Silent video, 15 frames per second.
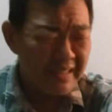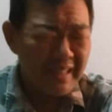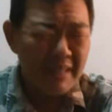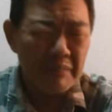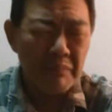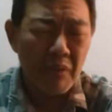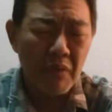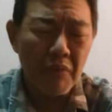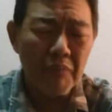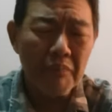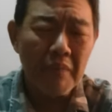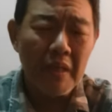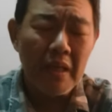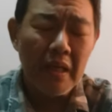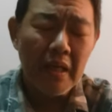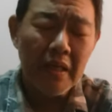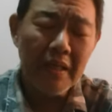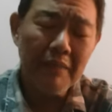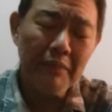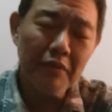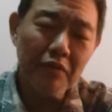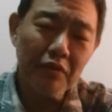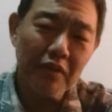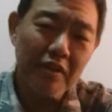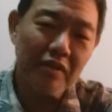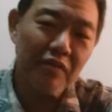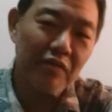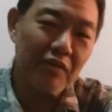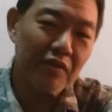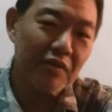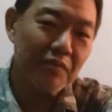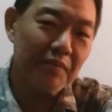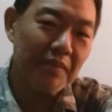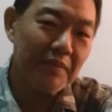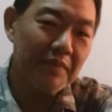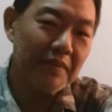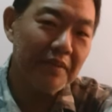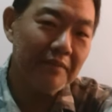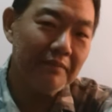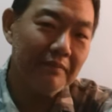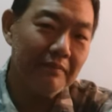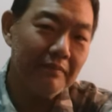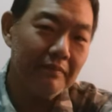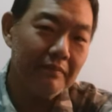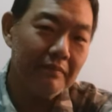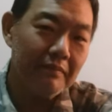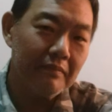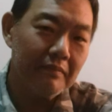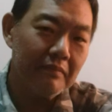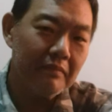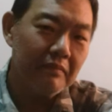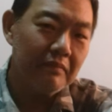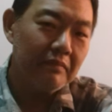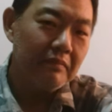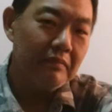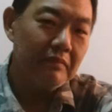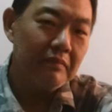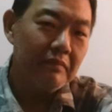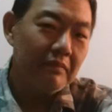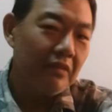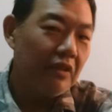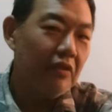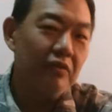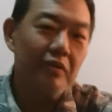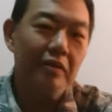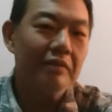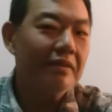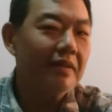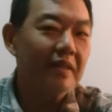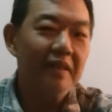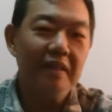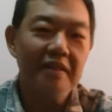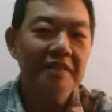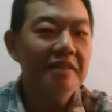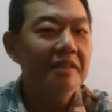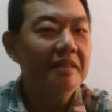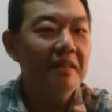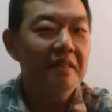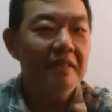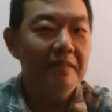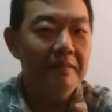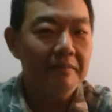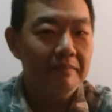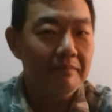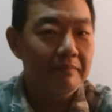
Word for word: Tá bom. Ela mandou as fotos para mim. Eu não acreditei.